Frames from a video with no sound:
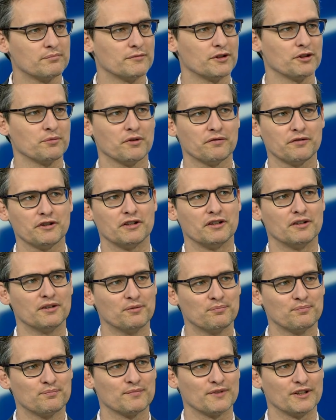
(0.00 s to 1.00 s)
nicht mehr viel.
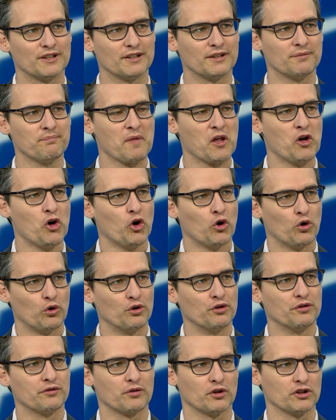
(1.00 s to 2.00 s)
Ja?
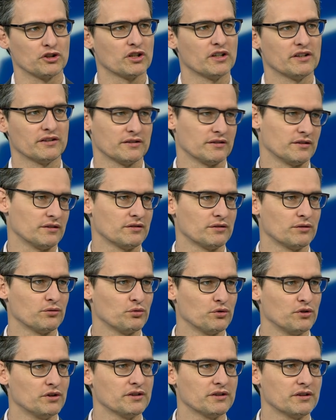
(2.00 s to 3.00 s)
Und Deutschland ist
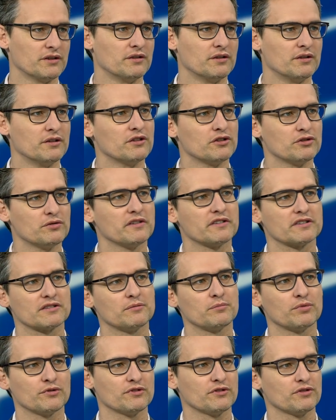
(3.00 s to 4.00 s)
natürlich in, der
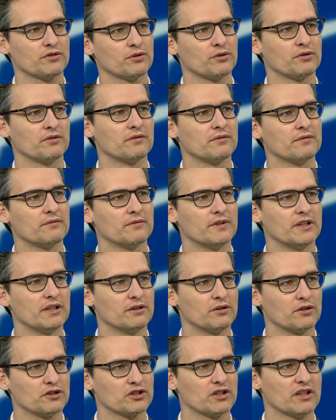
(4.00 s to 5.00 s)
schwierigsten Position,
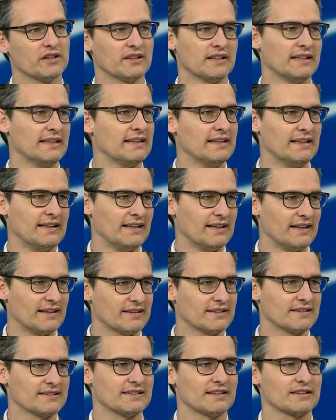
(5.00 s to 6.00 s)
weil Deutschland hat
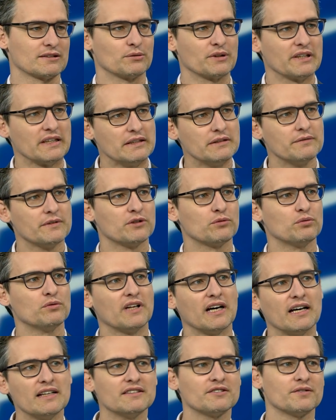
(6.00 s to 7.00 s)
ja gesagt, okay, wir
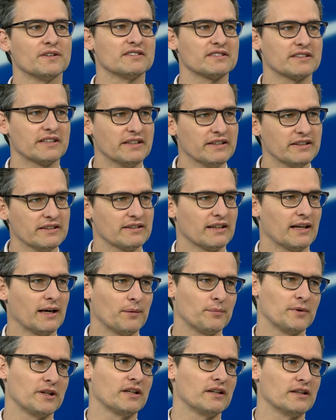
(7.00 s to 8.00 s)
tun alles, was geht,
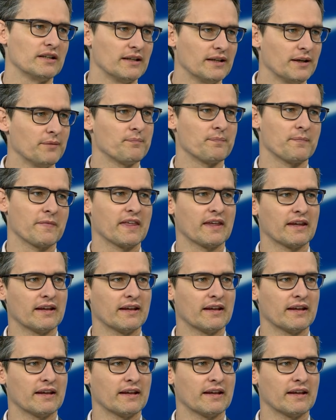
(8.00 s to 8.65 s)
aber ähm,